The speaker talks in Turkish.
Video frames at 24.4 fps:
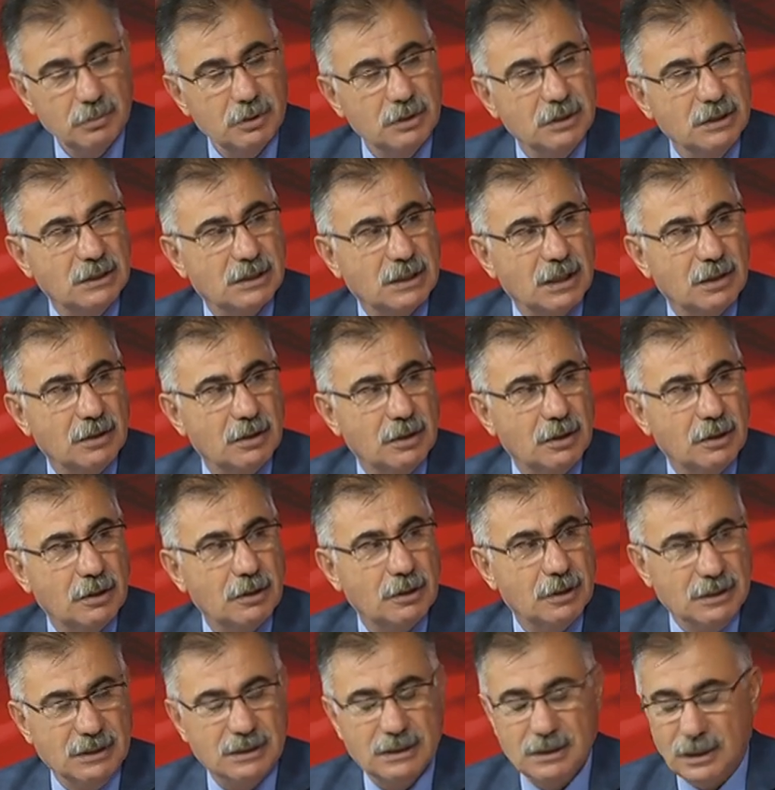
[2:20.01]
İnşallah. İnsanlar
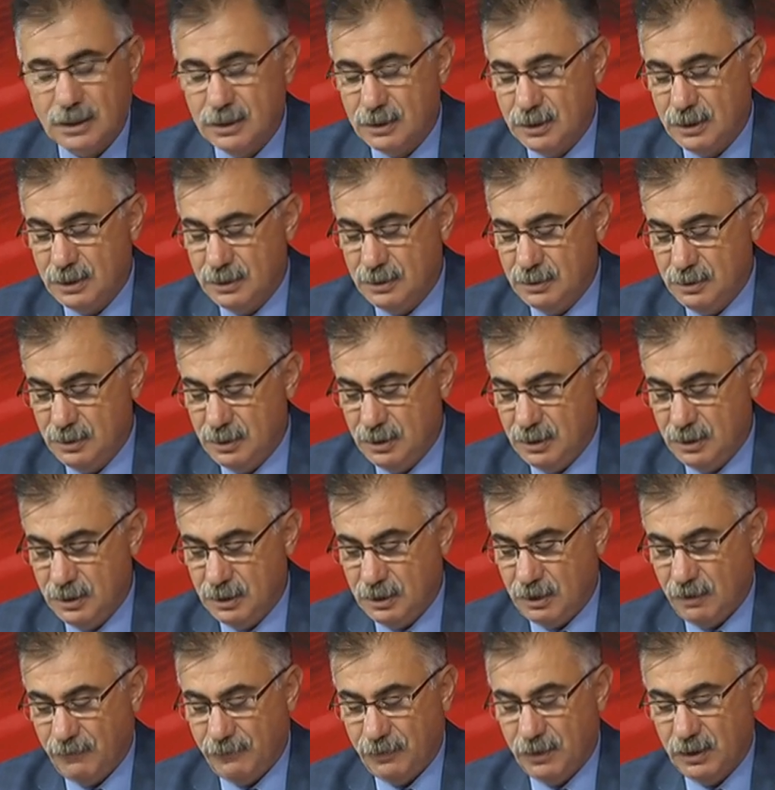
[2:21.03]
insanların
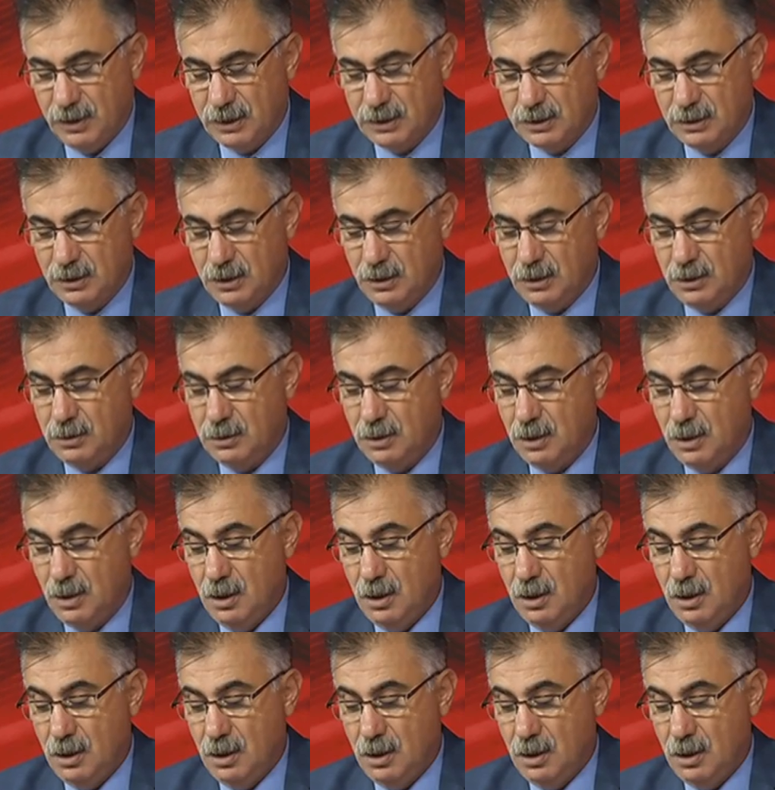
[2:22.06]
e, kafalarında